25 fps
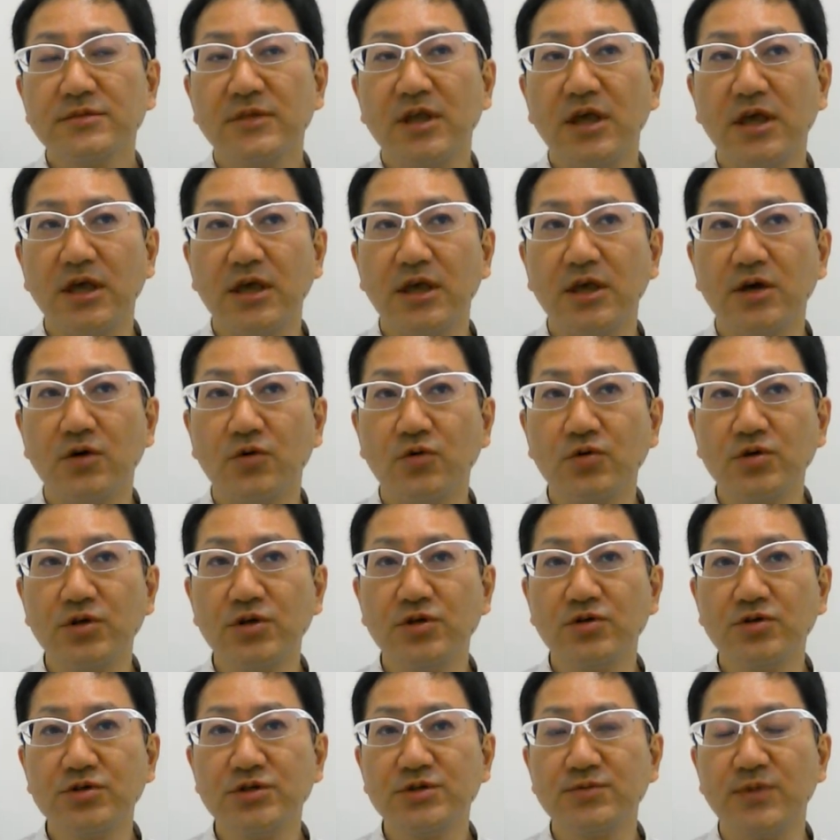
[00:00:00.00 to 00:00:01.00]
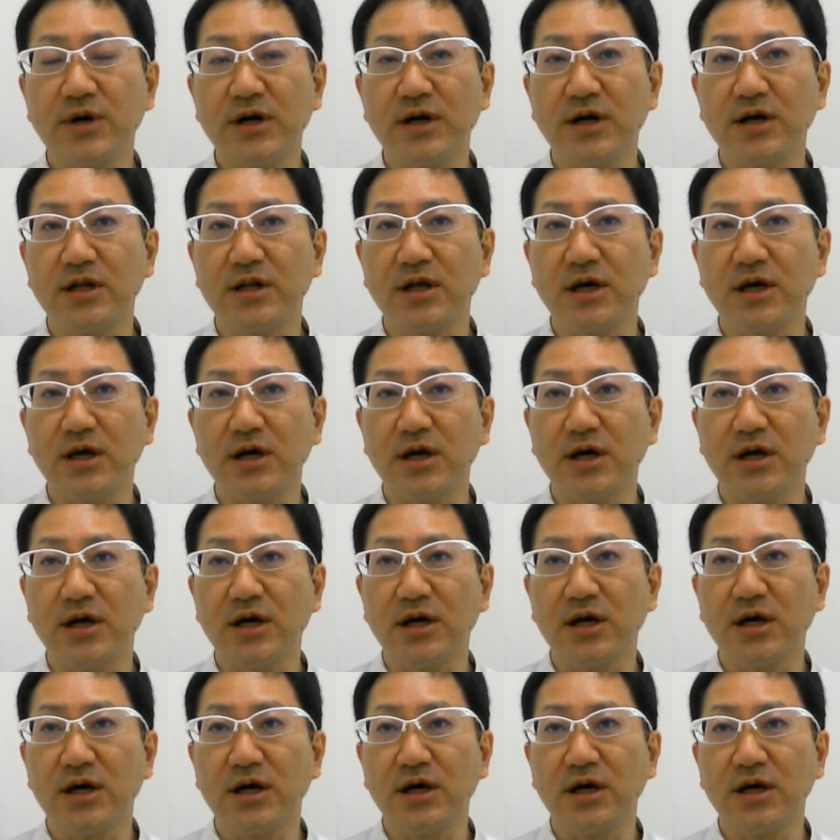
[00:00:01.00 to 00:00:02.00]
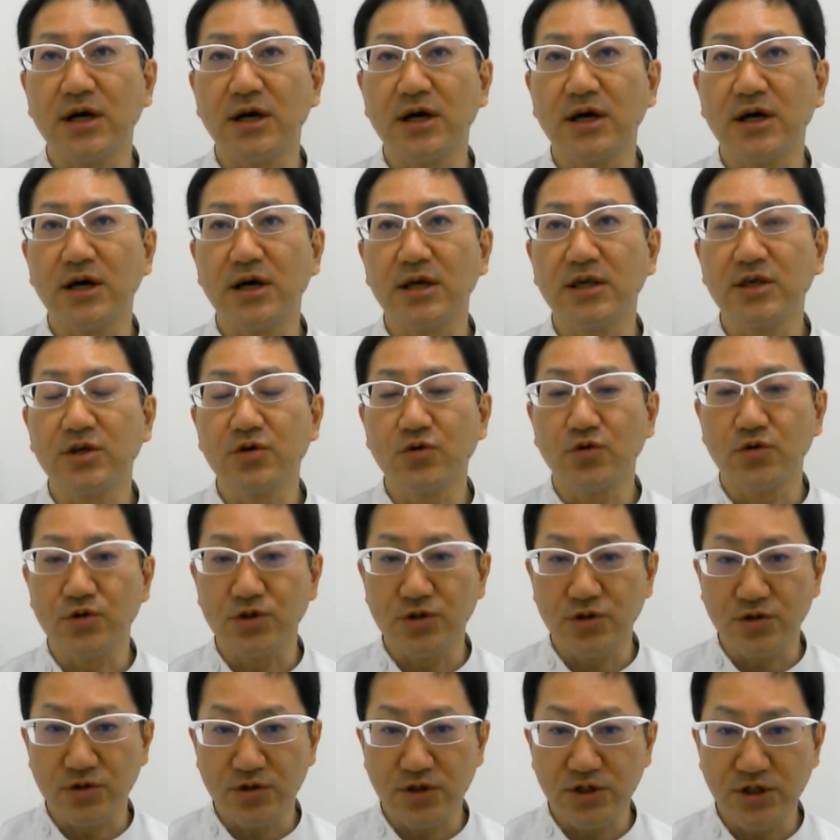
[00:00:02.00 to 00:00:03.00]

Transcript: えー、沖ノ島から飛行機